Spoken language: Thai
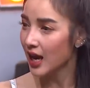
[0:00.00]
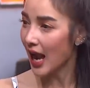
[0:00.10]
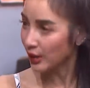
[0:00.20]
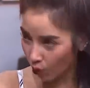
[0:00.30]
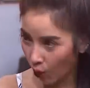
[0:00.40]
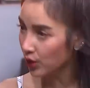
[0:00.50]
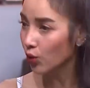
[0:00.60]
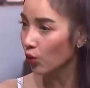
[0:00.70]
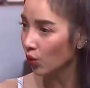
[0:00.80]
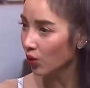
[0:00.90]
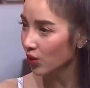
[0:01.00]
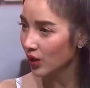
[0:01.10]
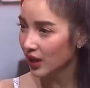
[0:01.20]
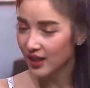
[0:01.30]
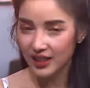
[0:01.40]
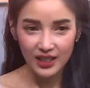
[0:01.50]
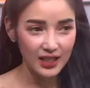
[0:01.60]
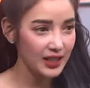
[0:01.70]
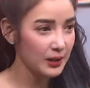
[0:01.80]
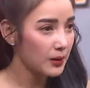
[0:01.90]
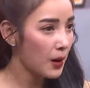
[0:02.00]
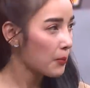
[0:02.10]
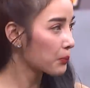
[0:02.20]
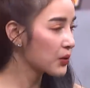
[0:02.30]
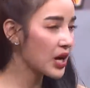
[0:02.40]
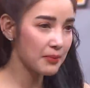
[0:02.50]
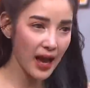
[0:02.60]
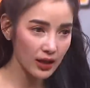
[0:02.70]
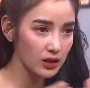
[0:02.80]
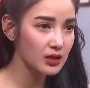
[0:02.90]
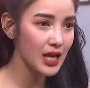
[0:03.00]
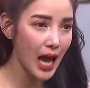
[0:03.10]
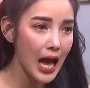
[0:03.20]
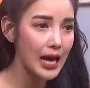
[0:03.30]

ให้ทุกคนดูแล้วเพื่อนแม่ก็ไม่ค่อยปกติเพื่อนแม่ก็ที่ไป